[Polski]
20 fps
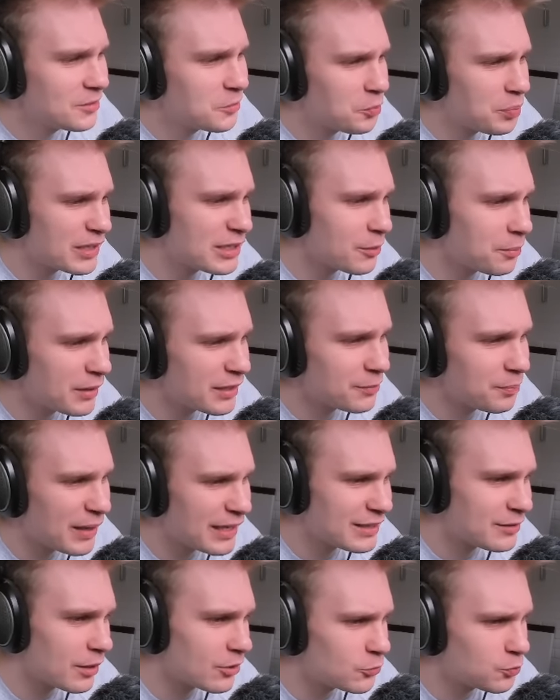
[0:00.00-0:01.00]
bet, y, y, bet,
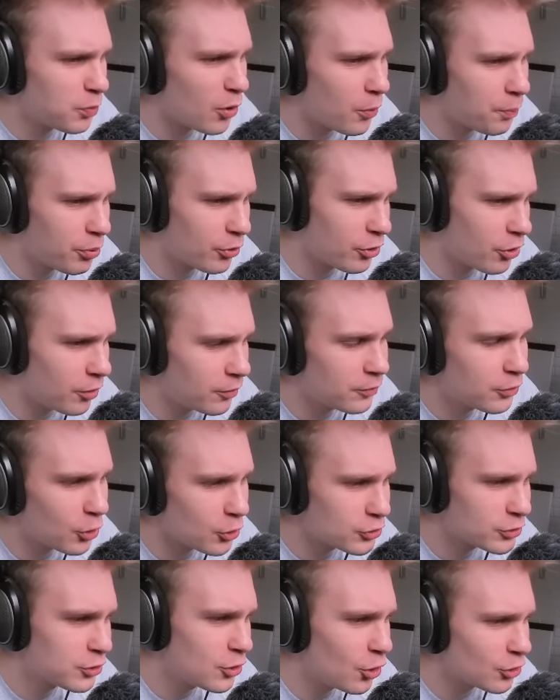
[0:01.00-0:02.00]
bet, e, po,
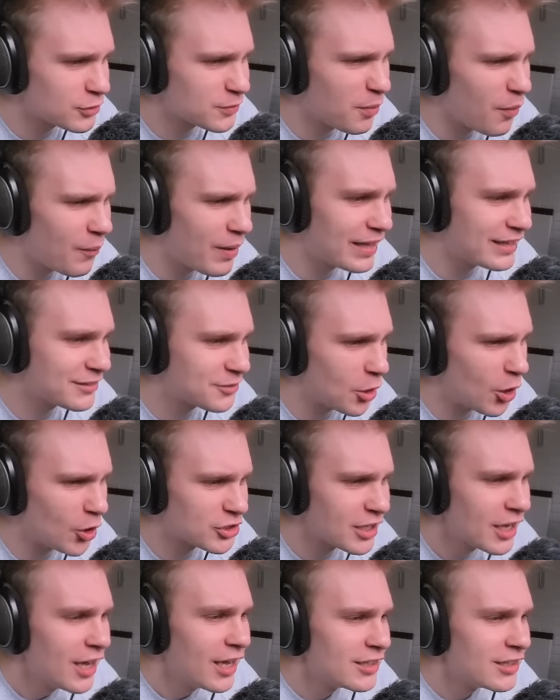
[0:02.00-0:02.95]
roz, los, momentos.